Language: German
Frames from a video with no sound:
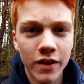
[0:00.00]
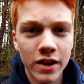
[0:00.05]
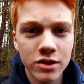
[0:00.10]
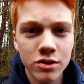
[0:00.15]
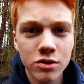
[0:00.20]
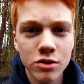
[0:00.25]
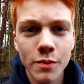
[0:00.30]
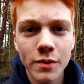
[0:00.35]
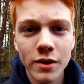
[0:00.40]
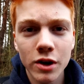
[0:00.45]

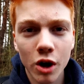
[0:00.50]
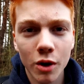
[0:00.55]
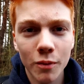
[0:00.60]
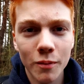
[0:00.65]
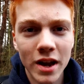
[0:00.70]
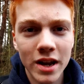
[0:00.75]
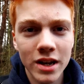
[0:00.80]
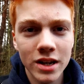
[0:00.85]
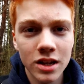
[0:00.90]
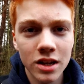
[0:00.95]
Also nur mit
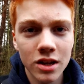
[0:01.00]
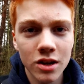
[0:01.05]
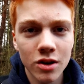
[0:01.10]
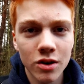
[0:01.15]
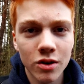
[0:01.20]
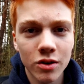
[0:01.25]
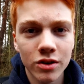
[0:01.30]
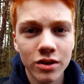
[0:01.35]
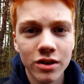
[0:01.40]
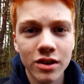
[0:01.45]
eurem Handy
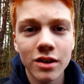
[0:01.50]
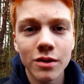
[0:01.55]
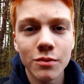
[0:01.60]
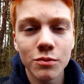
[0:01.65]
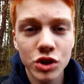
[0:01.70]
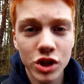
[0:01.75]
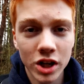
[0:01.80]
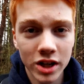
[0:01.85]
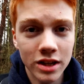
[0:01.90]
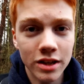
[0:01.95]
und
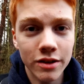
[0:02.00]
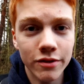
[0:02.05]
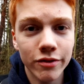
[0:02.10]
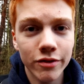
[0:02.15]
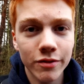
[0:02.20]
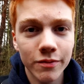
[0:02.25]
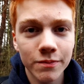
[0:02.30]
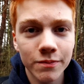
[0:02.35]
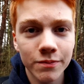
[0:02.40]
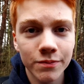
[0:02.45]
einem Stativ.
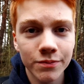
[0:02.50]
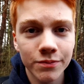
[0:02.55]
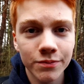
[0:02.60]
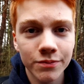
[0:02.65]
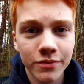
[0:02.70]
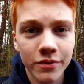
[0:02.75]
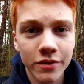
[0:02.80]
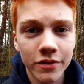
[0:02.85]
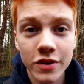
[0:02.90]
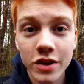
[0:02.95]

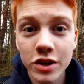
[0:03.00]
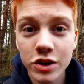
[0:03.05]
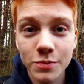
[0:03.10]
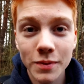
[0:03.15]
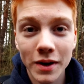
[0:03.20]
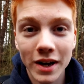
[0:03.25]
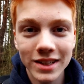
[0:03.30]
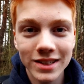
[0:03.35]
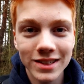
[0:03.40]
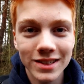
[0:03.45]
Viel
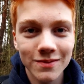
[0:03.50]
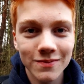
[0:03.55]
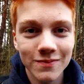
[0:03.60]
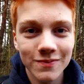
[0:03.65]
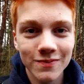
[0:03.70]
Spaß!